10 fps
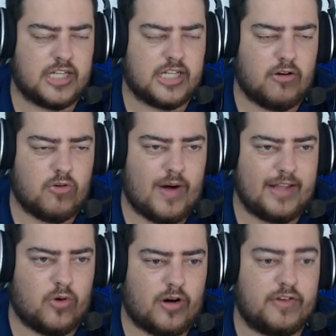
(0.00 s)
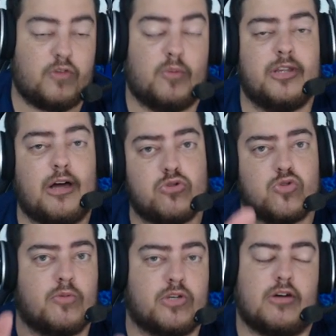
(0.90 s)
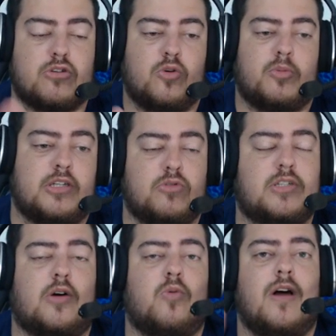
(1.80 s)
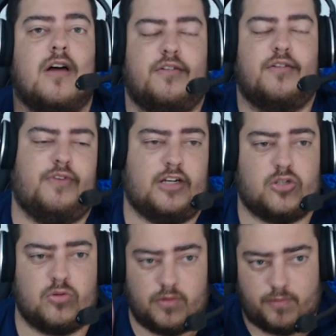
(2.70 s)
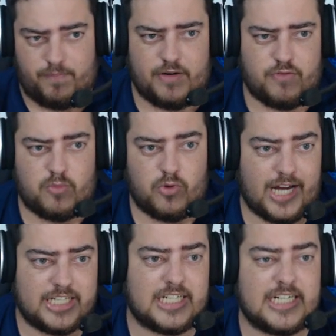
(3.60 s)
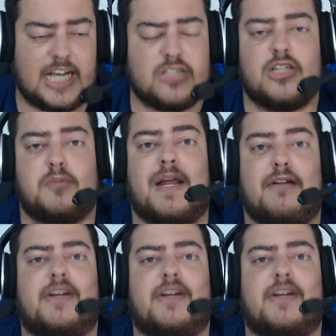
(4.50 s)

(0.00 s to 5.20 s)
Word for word: Acho que ele caiu com a 9. Eu vou mudar os números, tá? Os números não são fixo. Eu vou mudar já já, só esperar